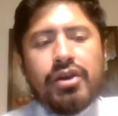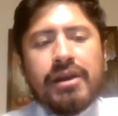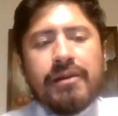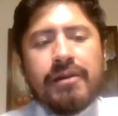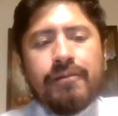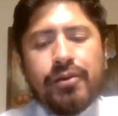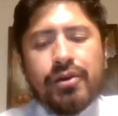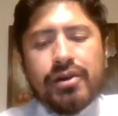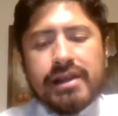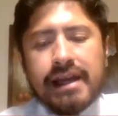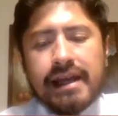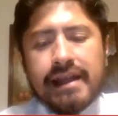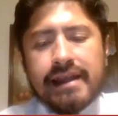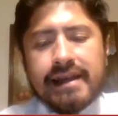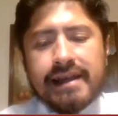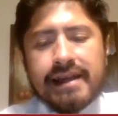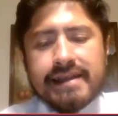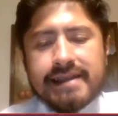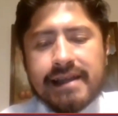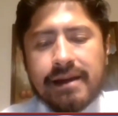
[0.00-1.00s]
muy
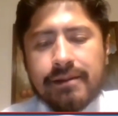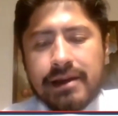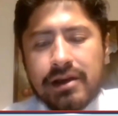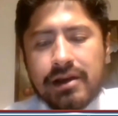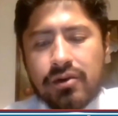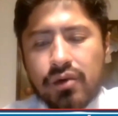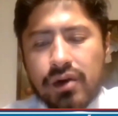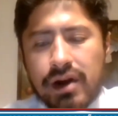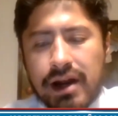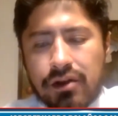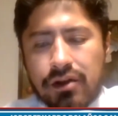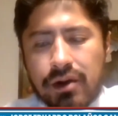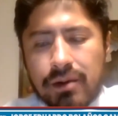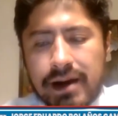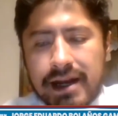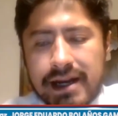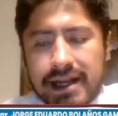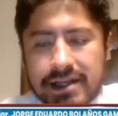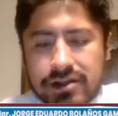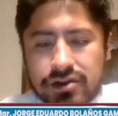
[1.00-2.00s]
importante que está vinculado
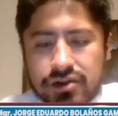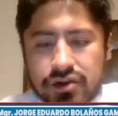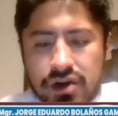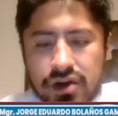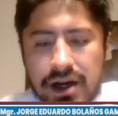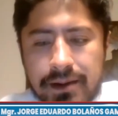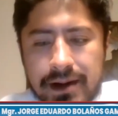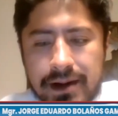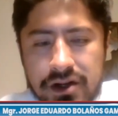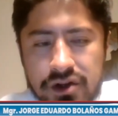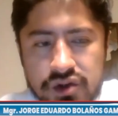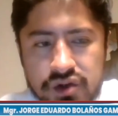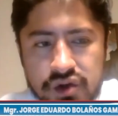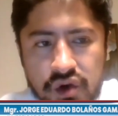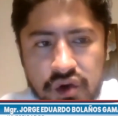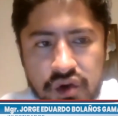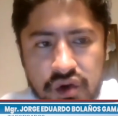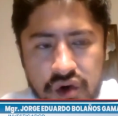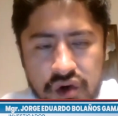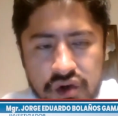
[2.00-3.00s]
a, varias, a
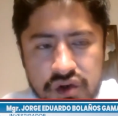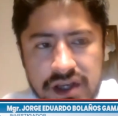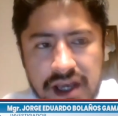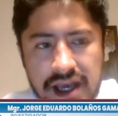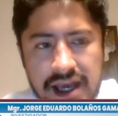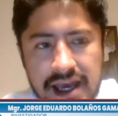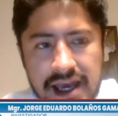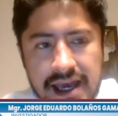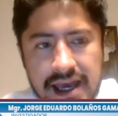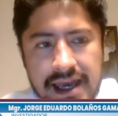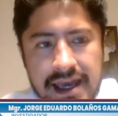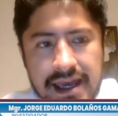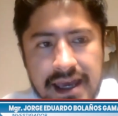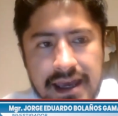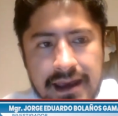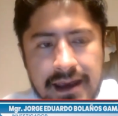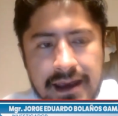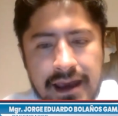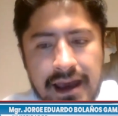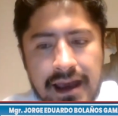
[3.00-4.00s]
varios otros
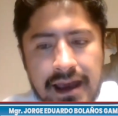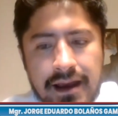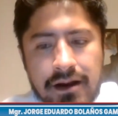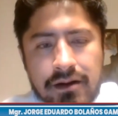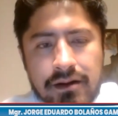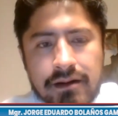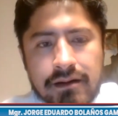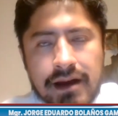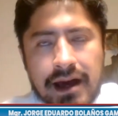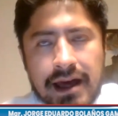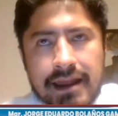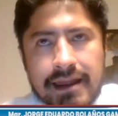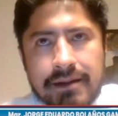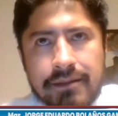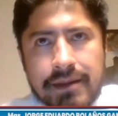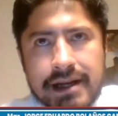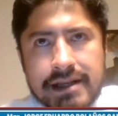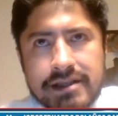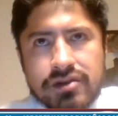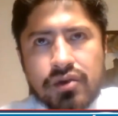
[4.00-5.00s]
y
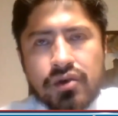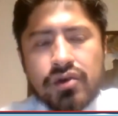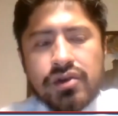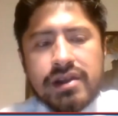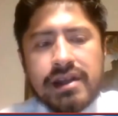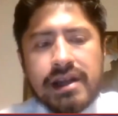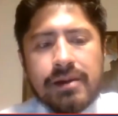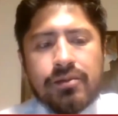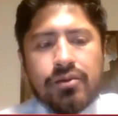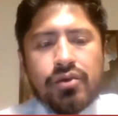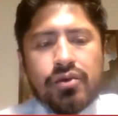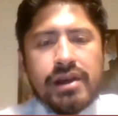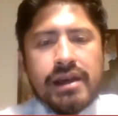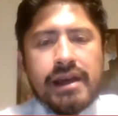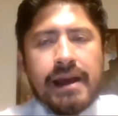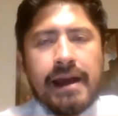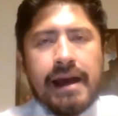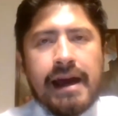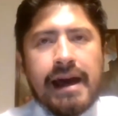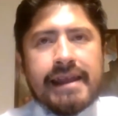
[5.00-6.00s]
además
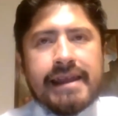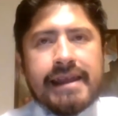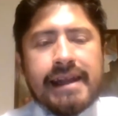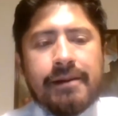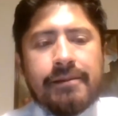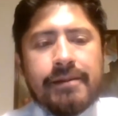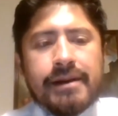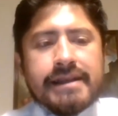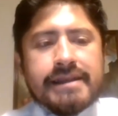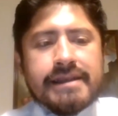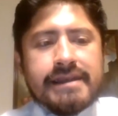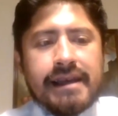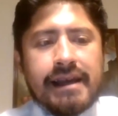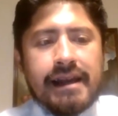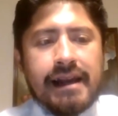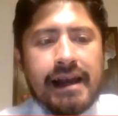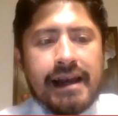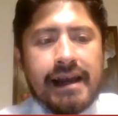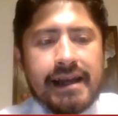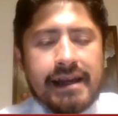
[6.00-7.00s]
contribuye a través
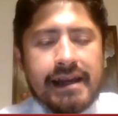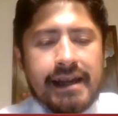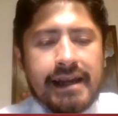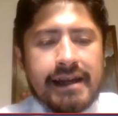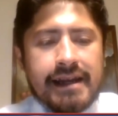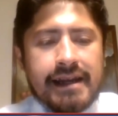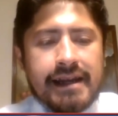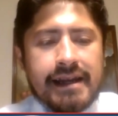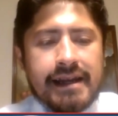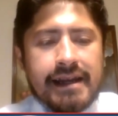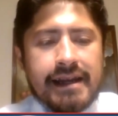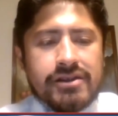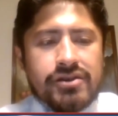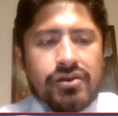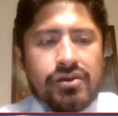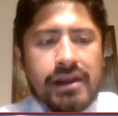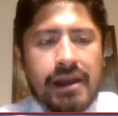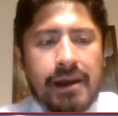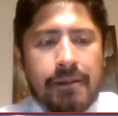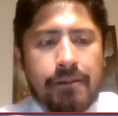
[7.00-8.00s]
de la
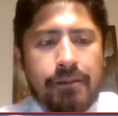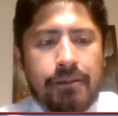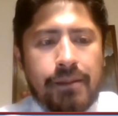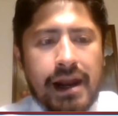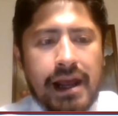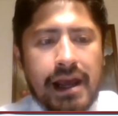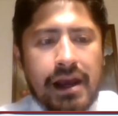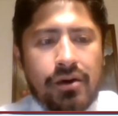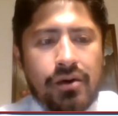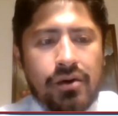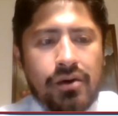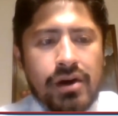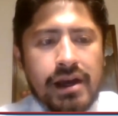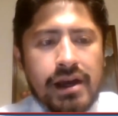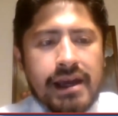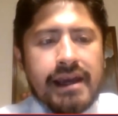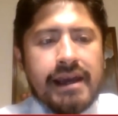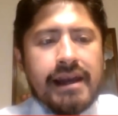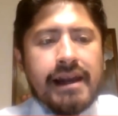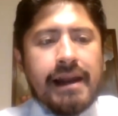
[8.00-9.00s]
generación de empleo
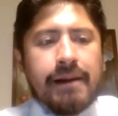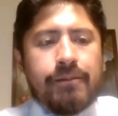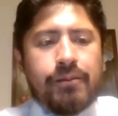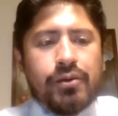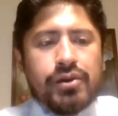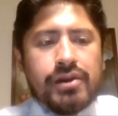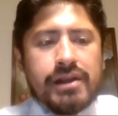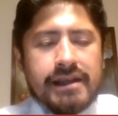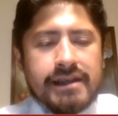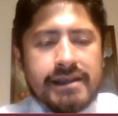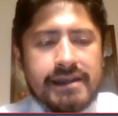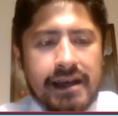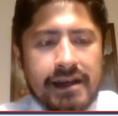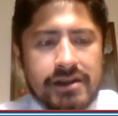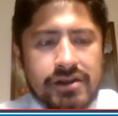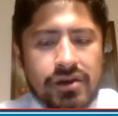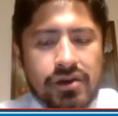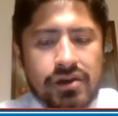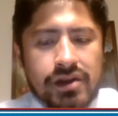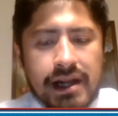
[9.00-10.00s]
y la
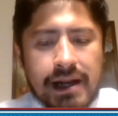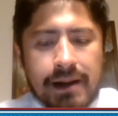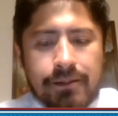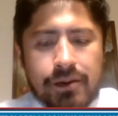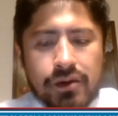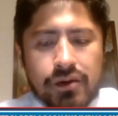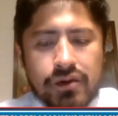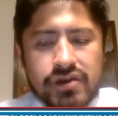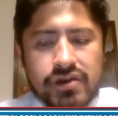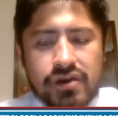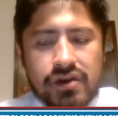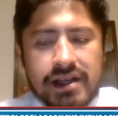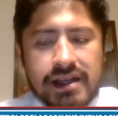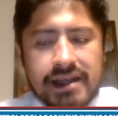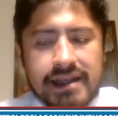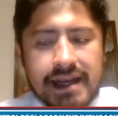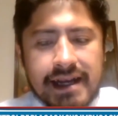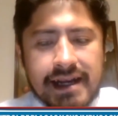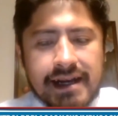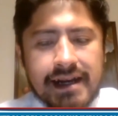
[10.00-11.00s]
potenciación de la producción
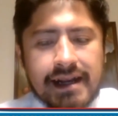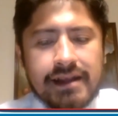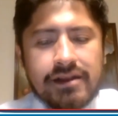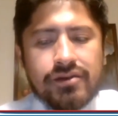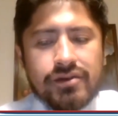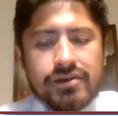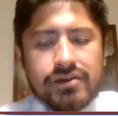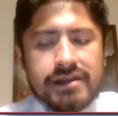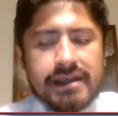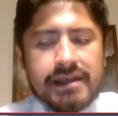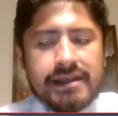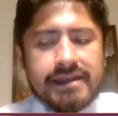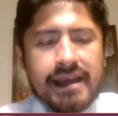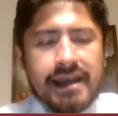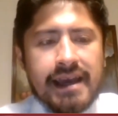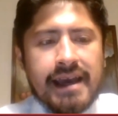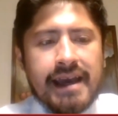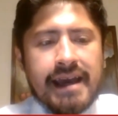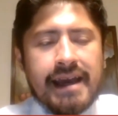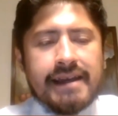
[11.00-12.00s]
interna. Entonces,
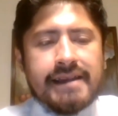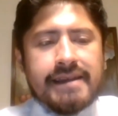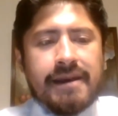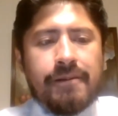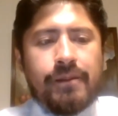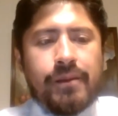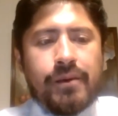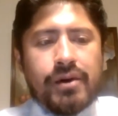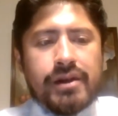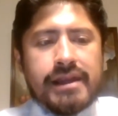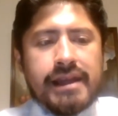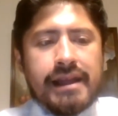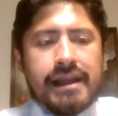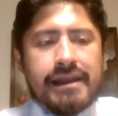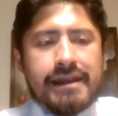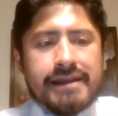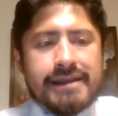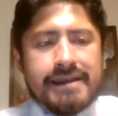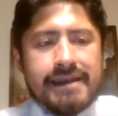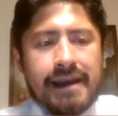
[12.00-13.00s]
es
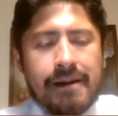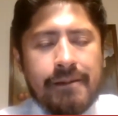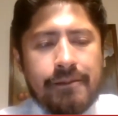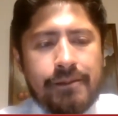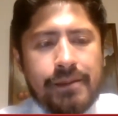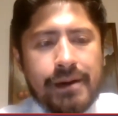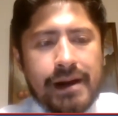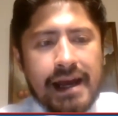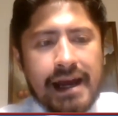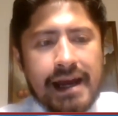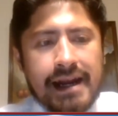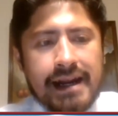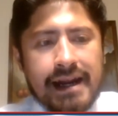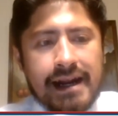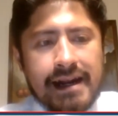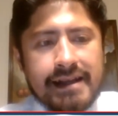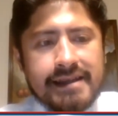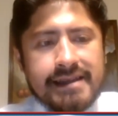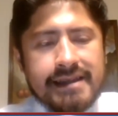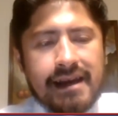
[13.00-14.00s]
importante siempre
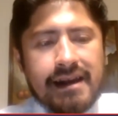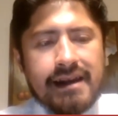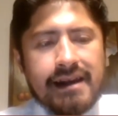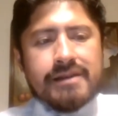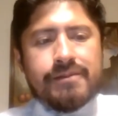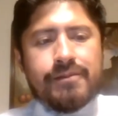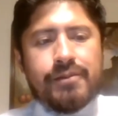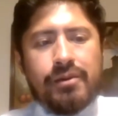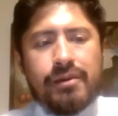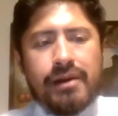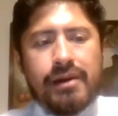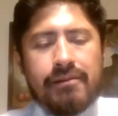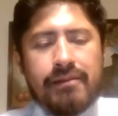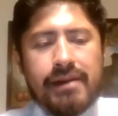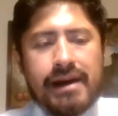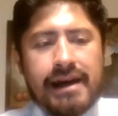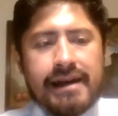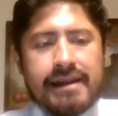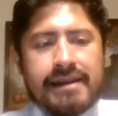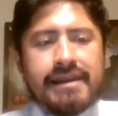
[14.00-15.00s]
analizar las
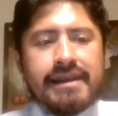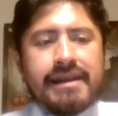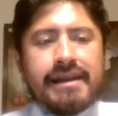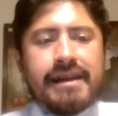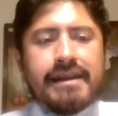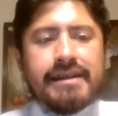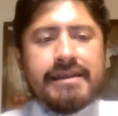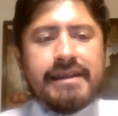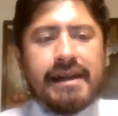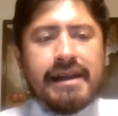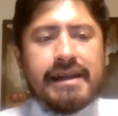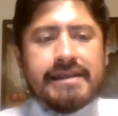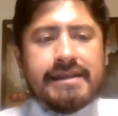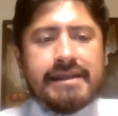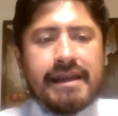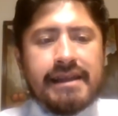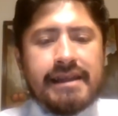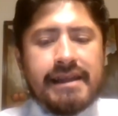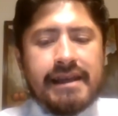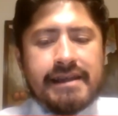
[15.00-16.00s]
problemáticas y
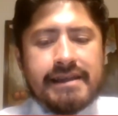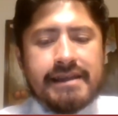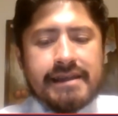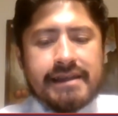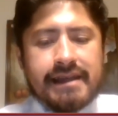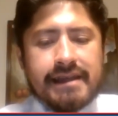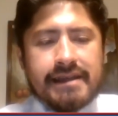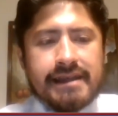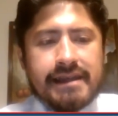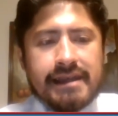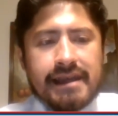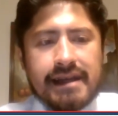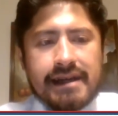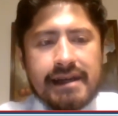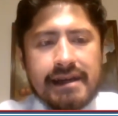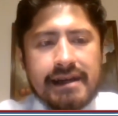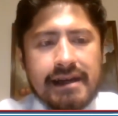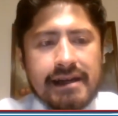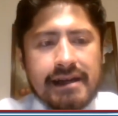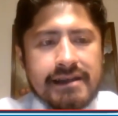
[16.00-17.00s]
las tendencias que se
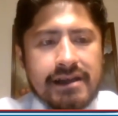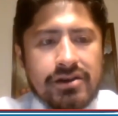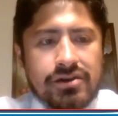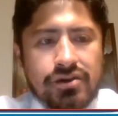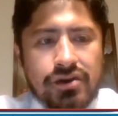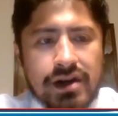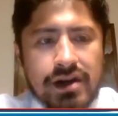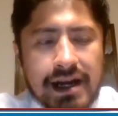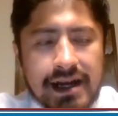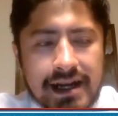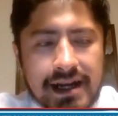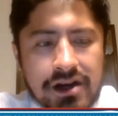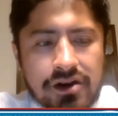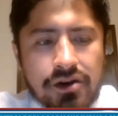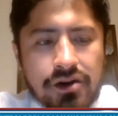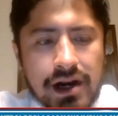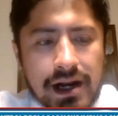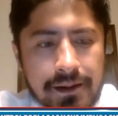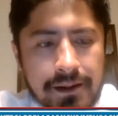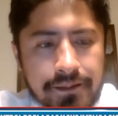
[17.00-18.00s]
dan en el sector
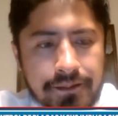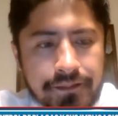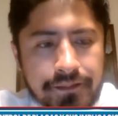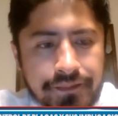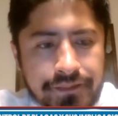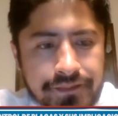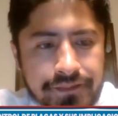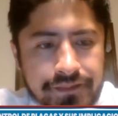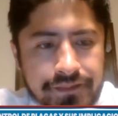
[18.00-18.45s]
agrícola.